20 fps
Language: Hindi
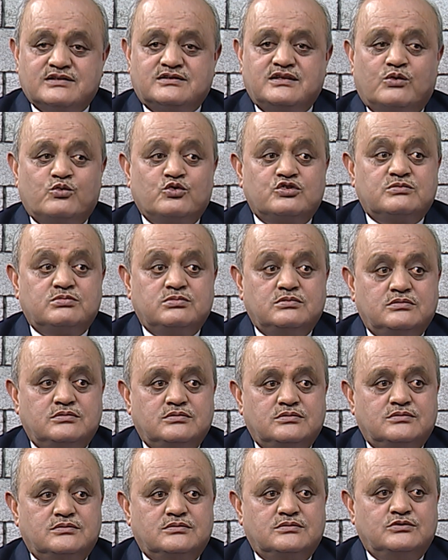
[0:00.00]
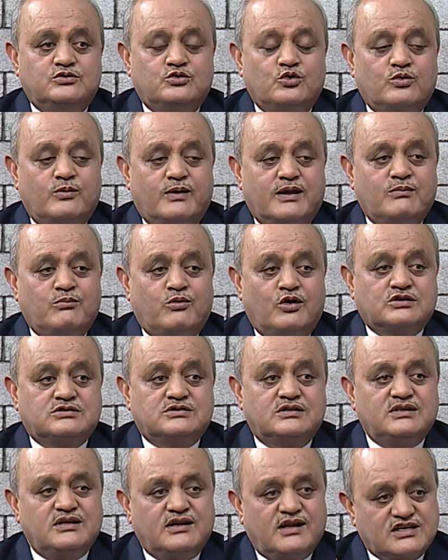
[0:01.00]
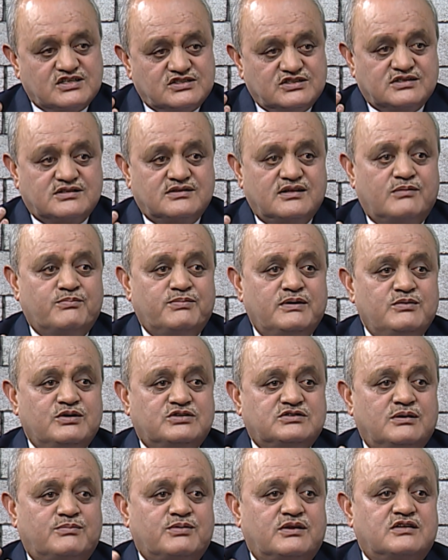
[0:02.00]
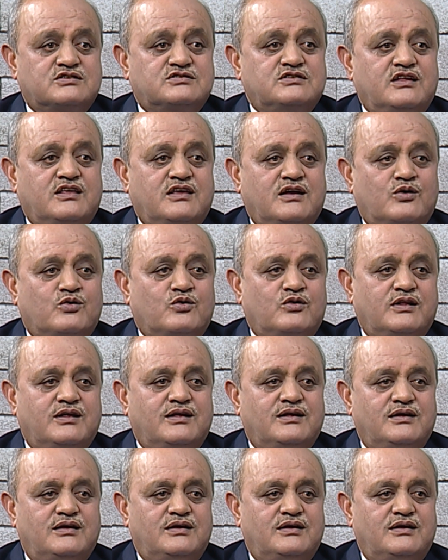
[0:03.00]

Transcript: से कुछ जो हमारे बॉक्सर थे राष्ट्रीय स्तर पर भी अच्छा प्रदर्शन किया उन्होंने